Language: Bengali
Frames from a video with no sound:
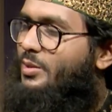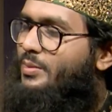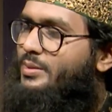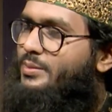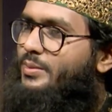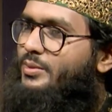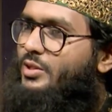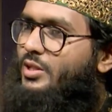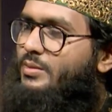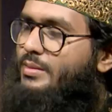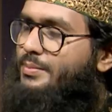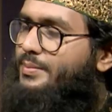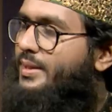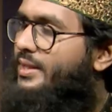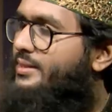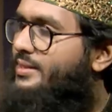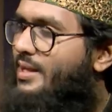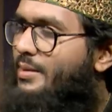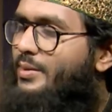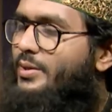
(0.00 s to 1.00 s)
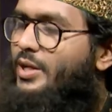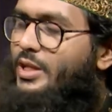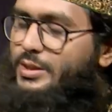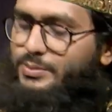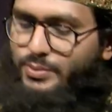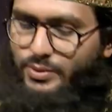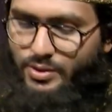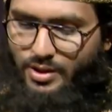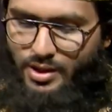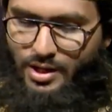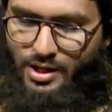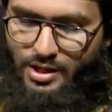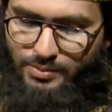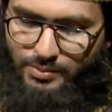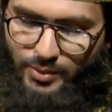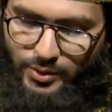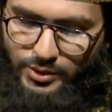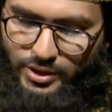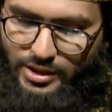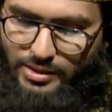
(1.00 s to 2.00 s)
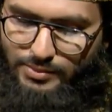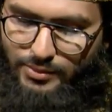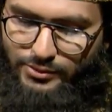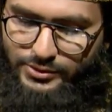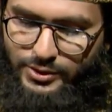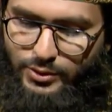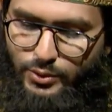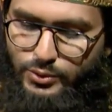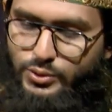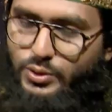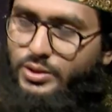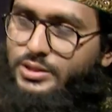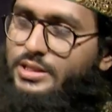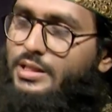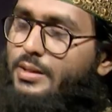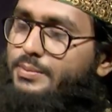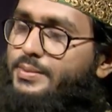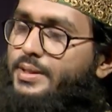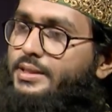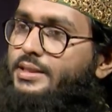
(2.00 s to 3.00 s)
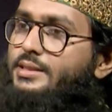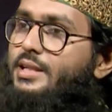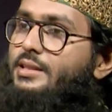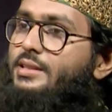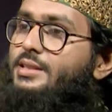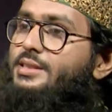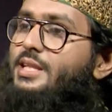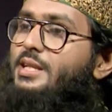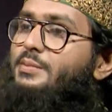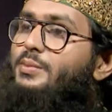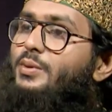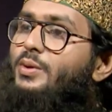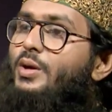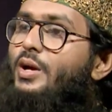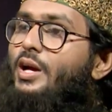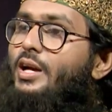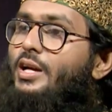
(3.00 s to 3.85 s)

ধন্যবাদ মহতারাম আপনার কাছে আবার আসবো মহতারাম মুফতি নজরুল ইসলাম আপনার কাছে জানতে চাইবো